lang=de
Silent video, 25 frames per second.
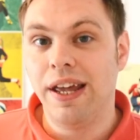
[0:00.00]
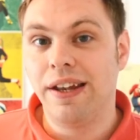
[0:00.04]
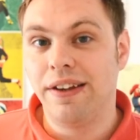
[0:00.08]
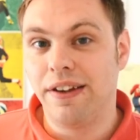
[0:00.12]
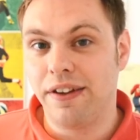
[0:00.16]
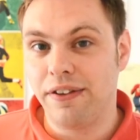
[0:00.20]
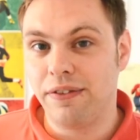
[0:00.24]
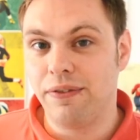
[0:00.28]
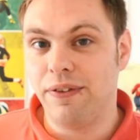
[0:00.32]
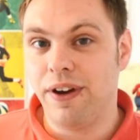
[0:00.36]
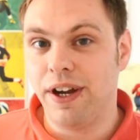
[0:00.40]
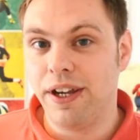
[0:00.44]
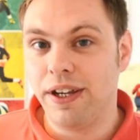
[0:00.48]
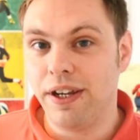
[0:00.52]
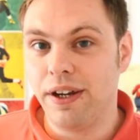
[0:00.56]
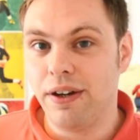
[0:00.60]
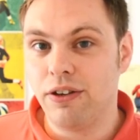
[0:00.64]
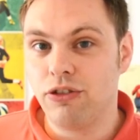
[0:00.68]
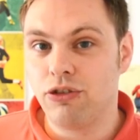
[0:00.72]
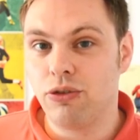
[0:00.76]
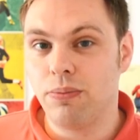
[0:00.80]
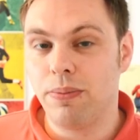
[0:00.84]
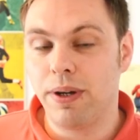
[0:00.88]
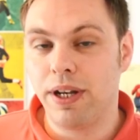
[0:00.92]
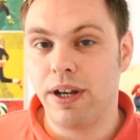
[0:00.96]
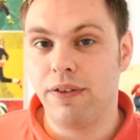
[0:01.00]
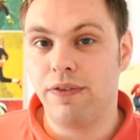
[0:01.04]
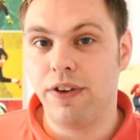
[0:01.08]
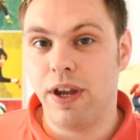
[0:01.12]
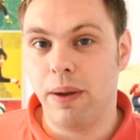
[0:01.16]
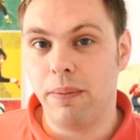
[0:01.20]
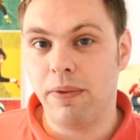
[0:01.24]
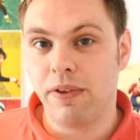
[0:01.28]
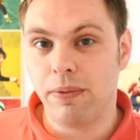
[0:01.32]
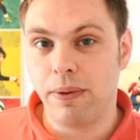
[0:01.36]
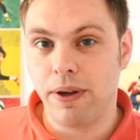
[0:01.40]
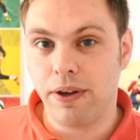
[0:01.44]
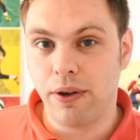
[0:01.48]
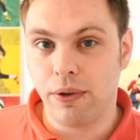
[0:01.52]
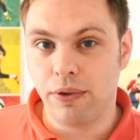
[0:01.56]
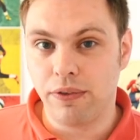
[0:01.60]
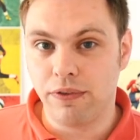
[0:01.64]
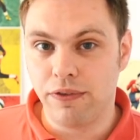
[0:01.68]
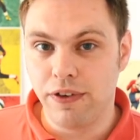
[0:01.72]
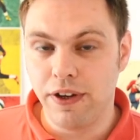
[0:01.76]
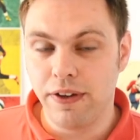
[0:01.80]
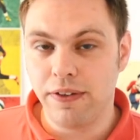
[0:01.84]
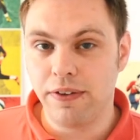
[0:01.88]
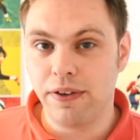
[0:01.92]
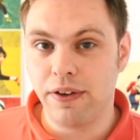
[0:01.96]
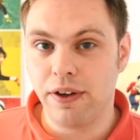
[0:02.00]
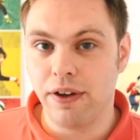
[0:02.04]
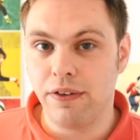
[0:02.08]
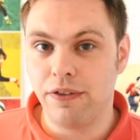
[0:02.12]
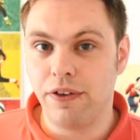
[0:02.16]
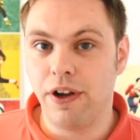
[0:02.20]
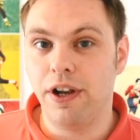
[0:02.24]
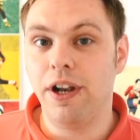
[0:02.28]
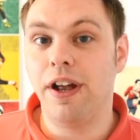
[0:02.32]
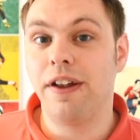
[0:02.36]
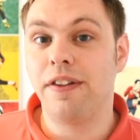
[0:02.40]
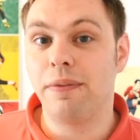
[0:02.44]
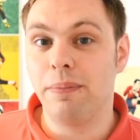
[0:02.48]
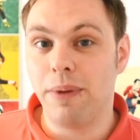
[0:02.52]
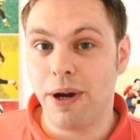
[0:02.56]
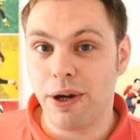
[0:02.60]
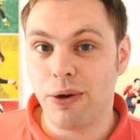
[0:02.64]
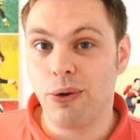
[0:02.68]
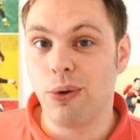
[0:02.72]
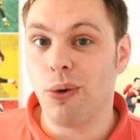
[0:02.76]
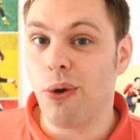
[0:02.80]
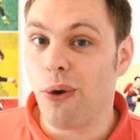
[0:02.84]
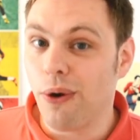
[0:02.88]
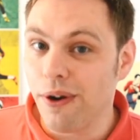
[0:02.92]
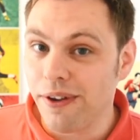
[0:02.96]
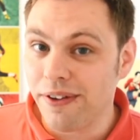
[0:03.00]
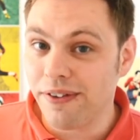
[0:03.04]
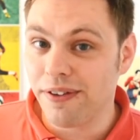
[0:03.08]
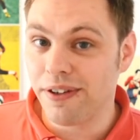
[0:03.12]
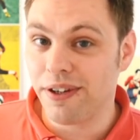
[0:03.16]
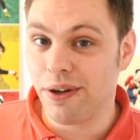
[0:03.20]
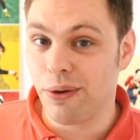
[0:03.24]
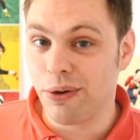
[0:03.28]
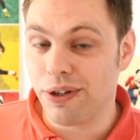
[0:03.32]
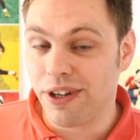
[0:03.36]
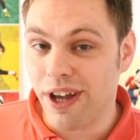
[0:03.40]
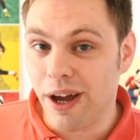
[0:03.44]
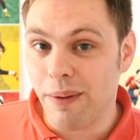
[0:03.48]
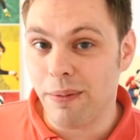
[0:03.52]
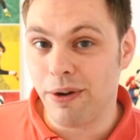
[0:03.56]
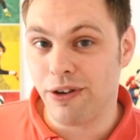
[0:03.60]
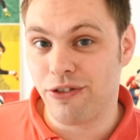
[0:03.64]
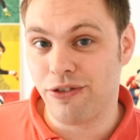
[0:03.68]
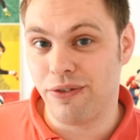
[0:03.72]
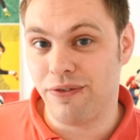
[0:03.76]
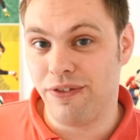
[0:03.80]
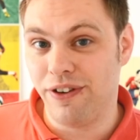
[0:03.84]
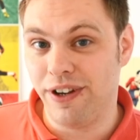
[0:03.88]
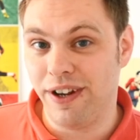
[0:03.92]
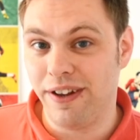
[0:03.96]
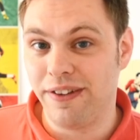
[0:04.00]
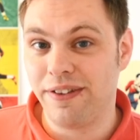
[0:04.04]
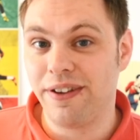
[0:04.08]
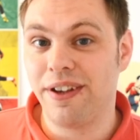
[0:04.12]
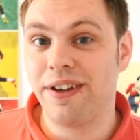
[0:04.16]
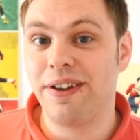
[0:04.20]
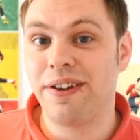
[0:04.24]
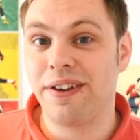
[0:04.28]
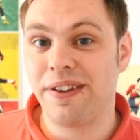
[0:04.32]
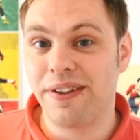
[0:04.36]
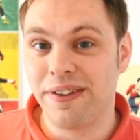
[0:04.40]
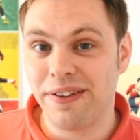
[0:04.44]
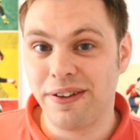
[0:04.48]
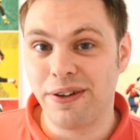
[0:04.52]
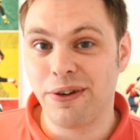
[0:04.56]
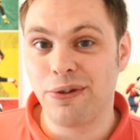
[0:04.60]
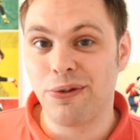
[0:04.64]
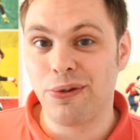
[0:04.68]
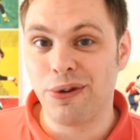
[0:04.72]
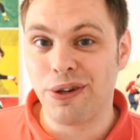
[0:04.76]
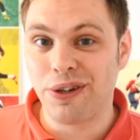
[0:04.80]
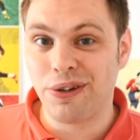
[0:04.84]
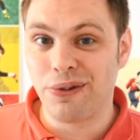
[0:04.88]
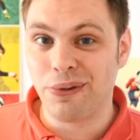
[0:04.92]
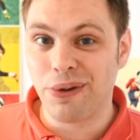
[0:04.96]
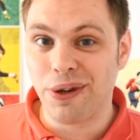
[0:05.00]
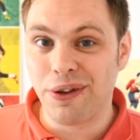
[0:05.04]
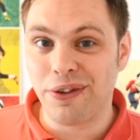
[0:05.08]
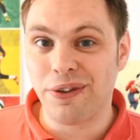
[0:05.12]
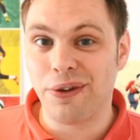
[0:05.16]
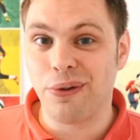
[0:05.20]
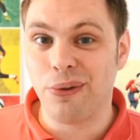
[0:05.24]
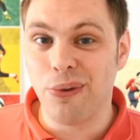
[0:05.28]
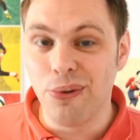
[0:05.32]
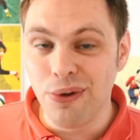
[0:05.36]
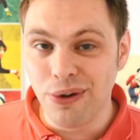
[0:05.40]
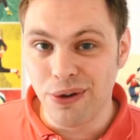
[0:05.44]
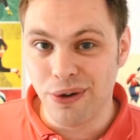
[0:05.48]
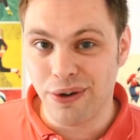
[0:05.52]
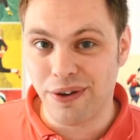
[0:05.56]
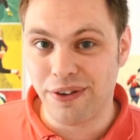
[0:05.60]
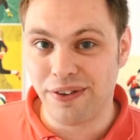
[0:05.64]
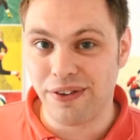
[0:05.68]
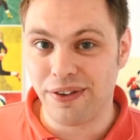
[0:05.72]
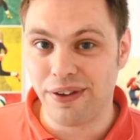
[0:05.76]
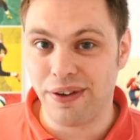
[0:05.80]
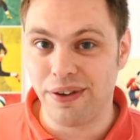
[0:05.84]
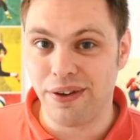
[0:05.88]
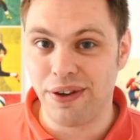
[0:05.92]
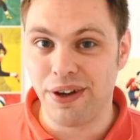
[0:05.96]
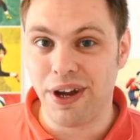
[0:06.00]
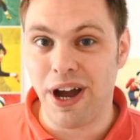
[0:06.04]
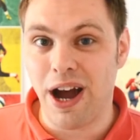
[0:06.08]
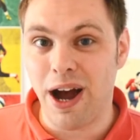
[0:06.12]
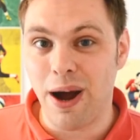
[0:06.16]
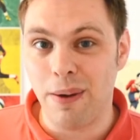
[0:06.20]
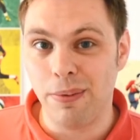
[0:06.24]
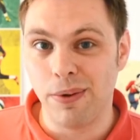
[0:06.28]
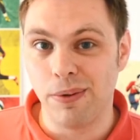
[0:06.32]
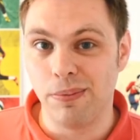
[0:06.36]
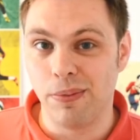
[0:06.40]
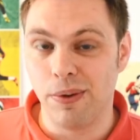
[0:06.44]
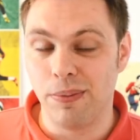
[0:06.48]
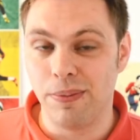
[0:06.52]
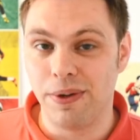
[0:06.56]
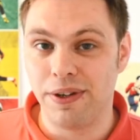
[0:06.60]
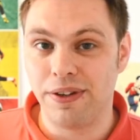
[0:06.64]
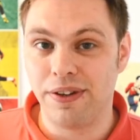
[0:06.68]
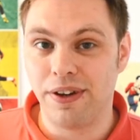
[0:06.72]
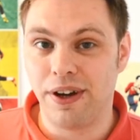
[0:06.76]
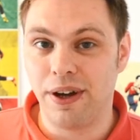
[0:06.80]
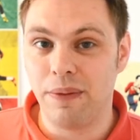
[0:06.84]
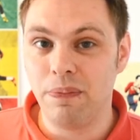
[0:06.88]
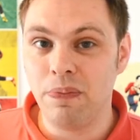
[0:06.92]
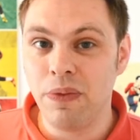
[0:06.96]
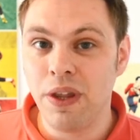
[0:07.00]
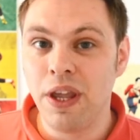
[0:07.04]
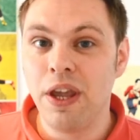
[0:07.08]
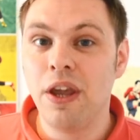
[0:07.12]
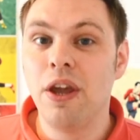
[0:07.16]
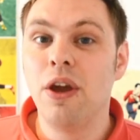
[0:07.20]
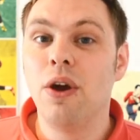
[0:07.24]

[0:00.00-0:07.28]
Das war ja schon bei der WM 2014 der Fall, als Marco Reus sich auch damals schon verletzt hat. Das ist natürlich durchaus ein Unglücksrabe momentan.